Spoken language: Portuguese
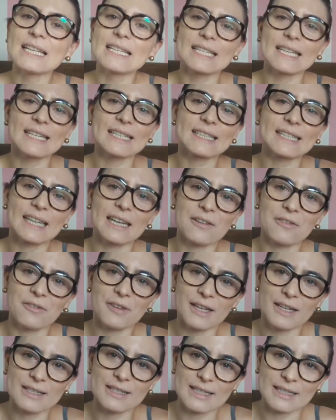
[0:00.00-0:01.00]
se
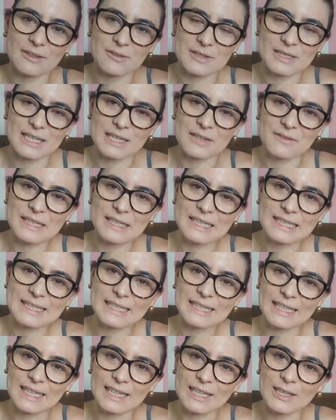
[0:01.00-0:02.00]
inscrever se não são
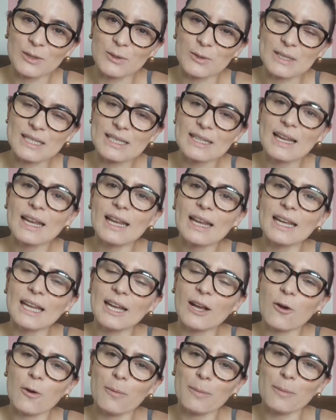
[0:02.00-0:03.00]
inscritos
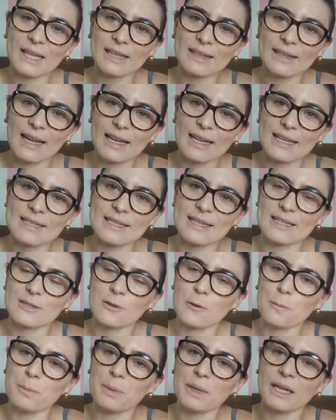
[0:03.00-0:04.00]
e comenta aí se
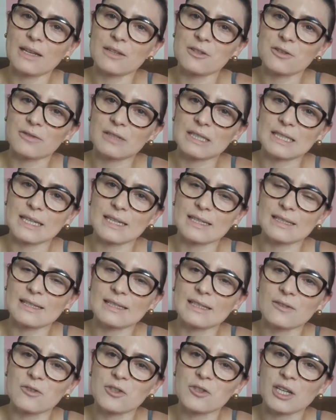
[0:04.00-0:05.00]
as comprinhas de vocês
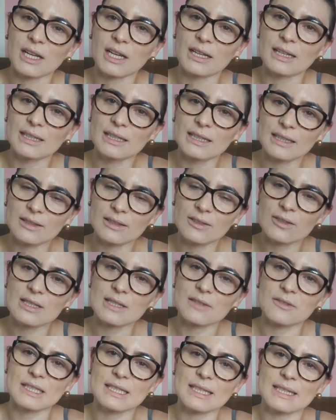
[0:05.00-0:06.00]
estão chegando,
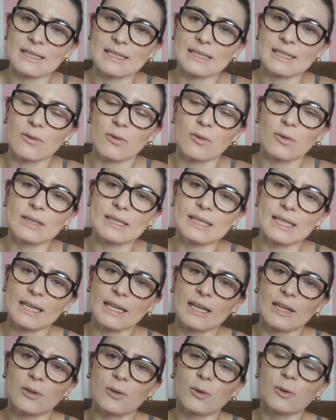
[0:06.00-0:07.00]
se vocês estão
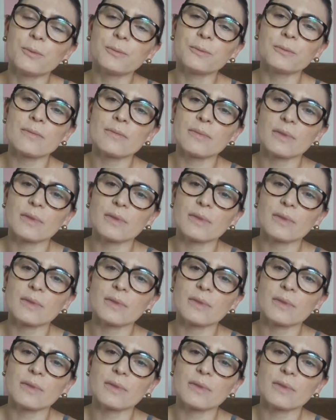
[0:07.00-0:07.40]
conseguindo